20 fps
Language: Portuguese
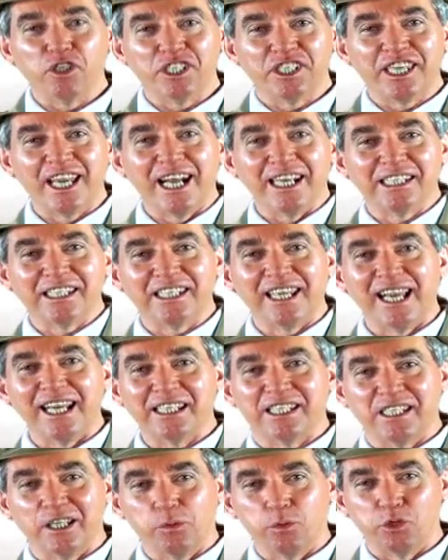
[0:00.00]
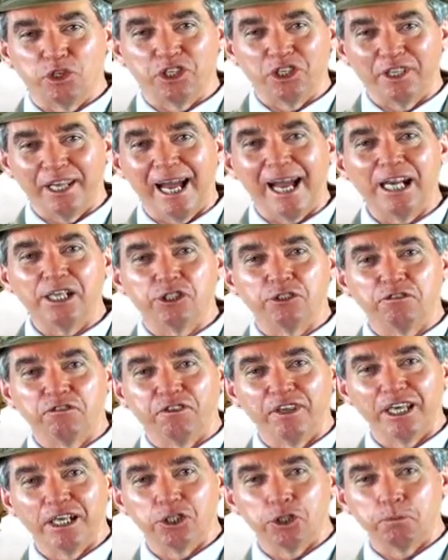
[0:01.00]
você acessa o
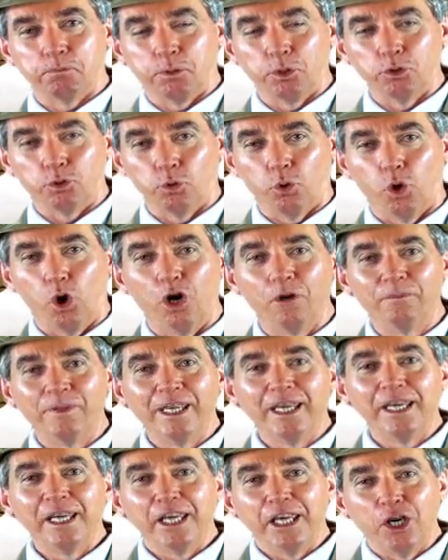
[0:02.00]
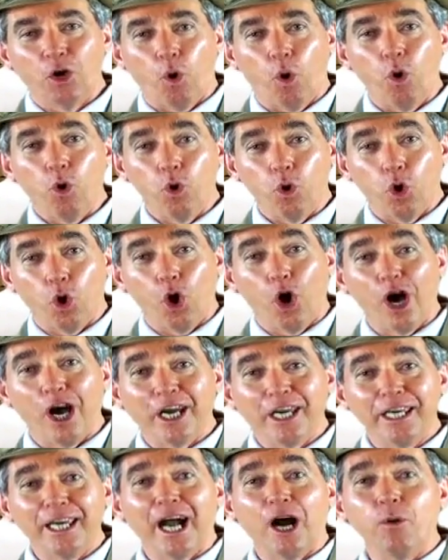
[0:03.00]
cidadeverde.com e
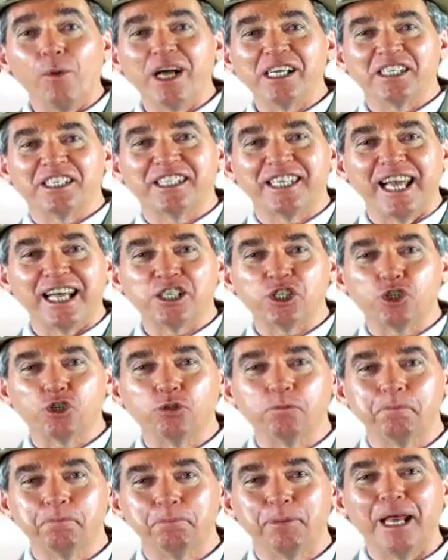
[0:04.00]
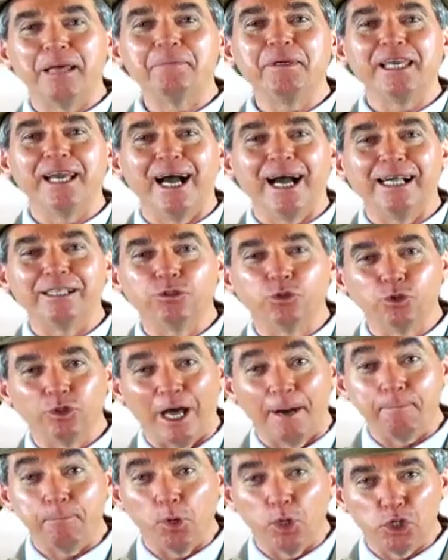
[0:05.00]
concorre ao acesso premiado
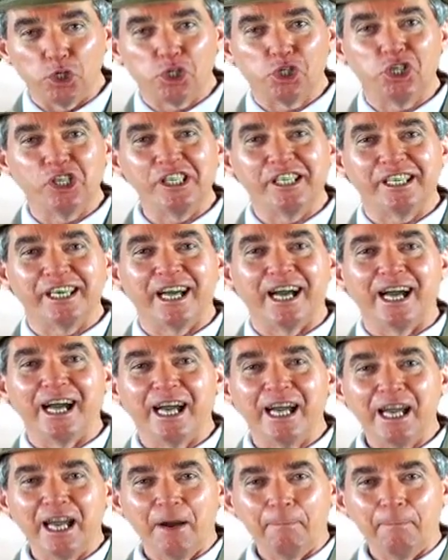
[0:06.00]
da Botica.